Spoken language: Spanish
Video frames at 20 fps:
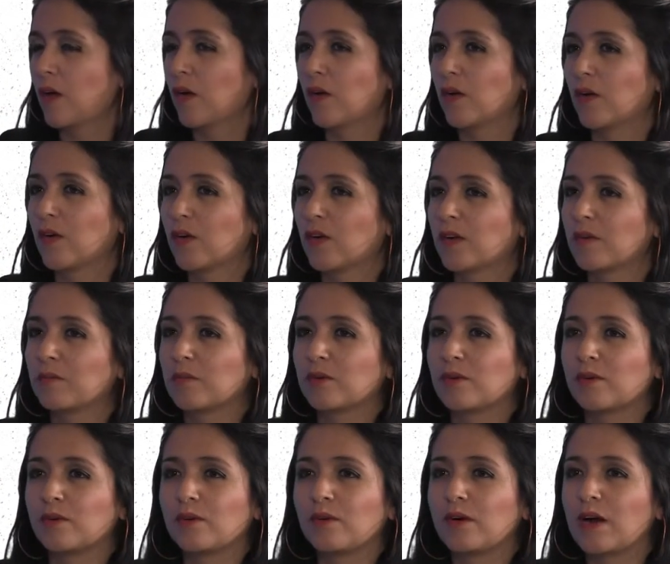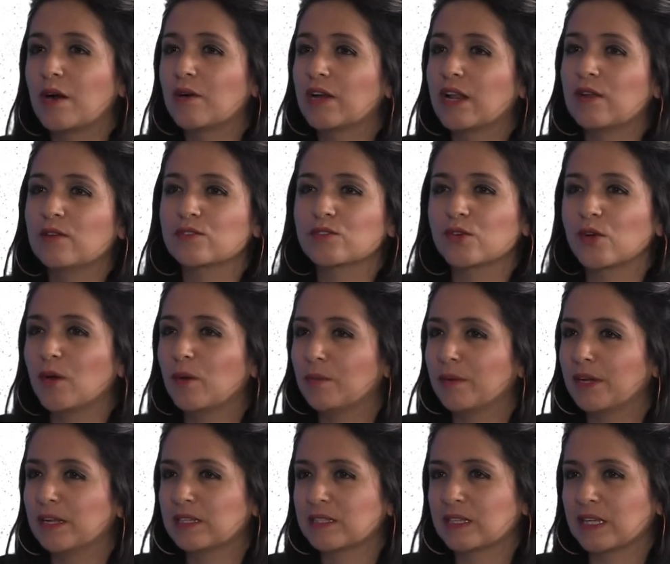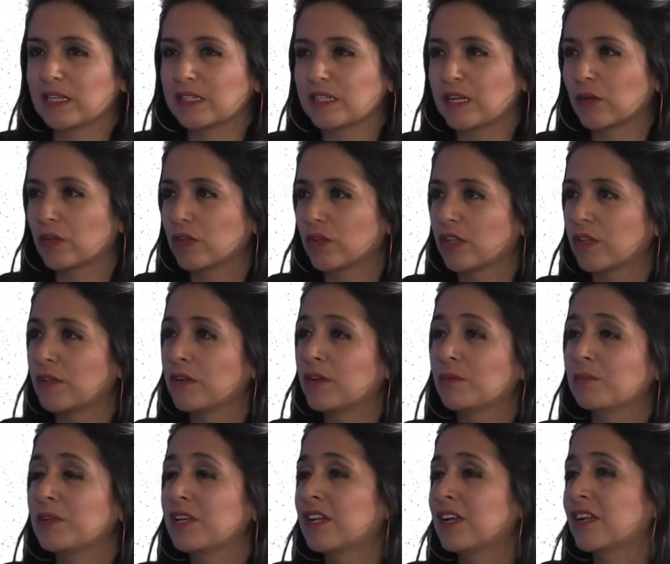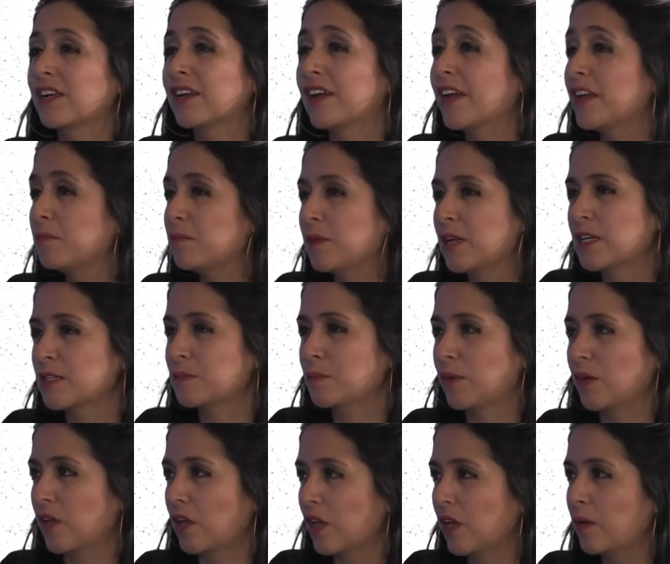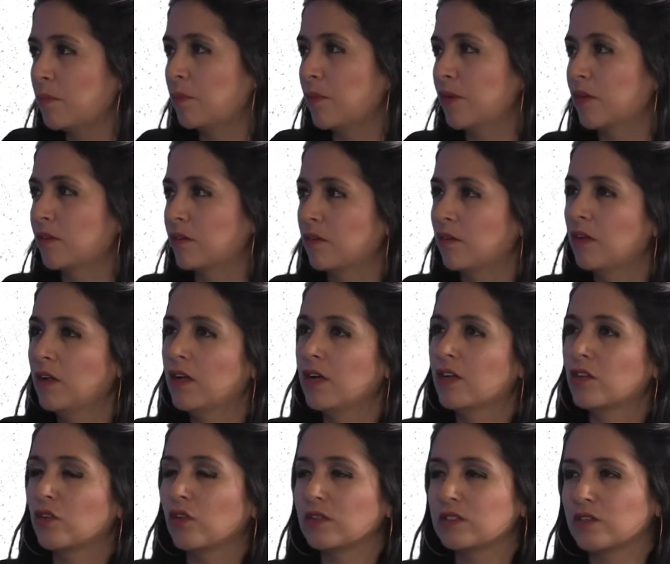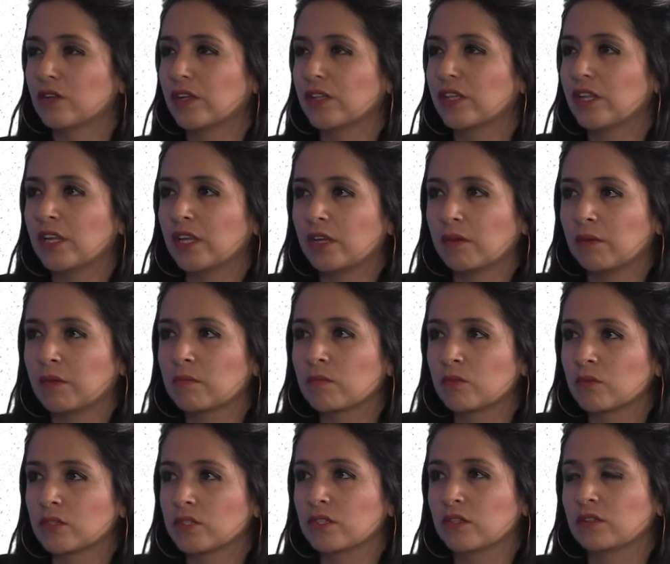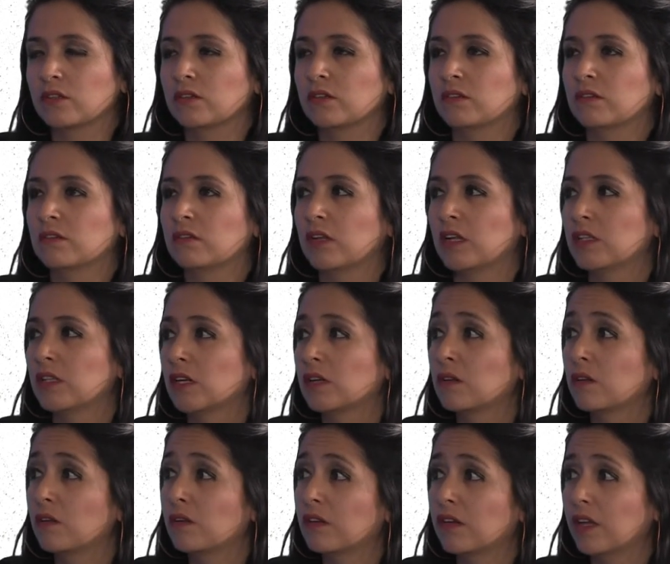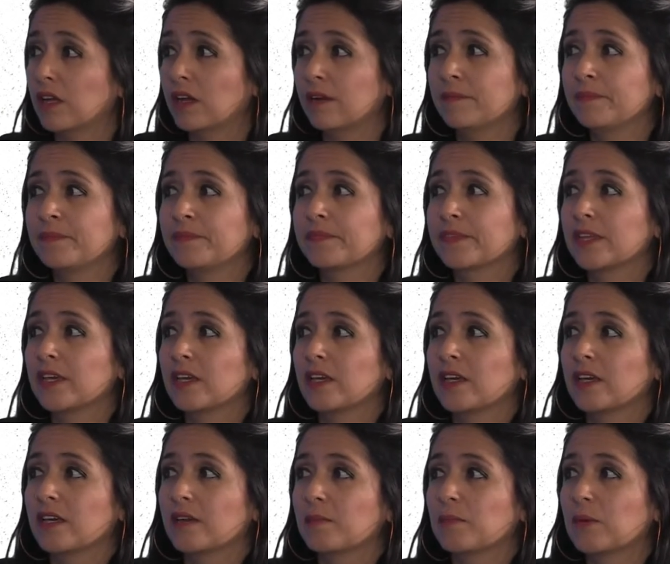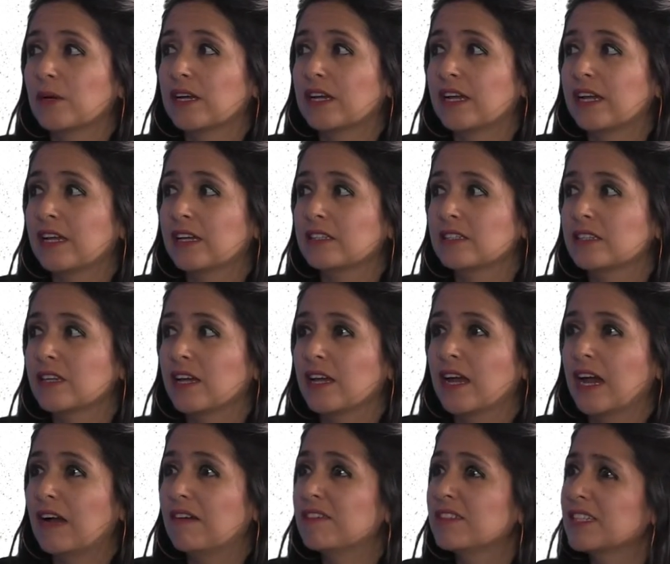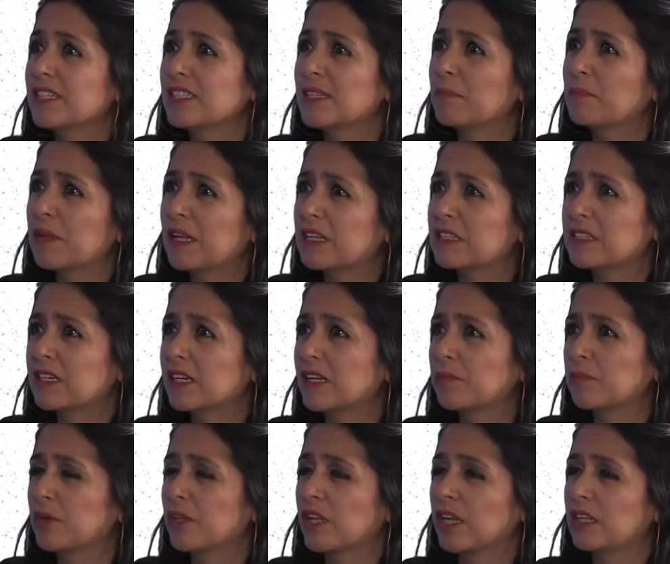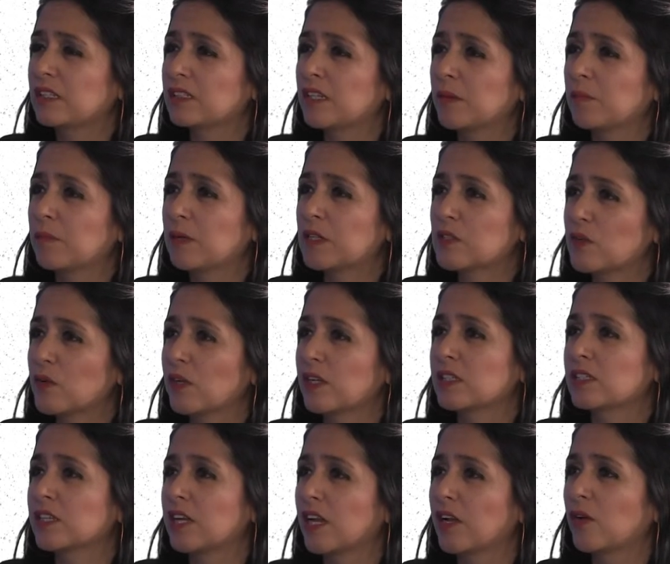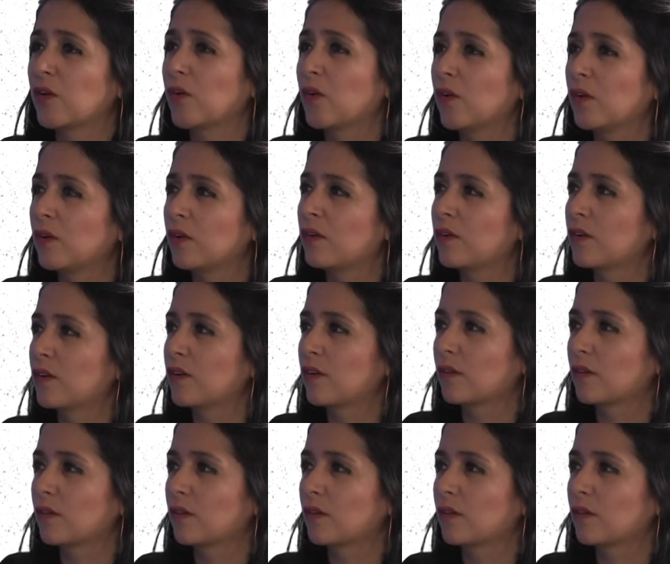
o como ahora los jóvenes que se autodenominan gamers, por ejemplo, Todo esto que tiene que ver mucho con la tecnología, pues a veces se piensa que podrían ser personas que no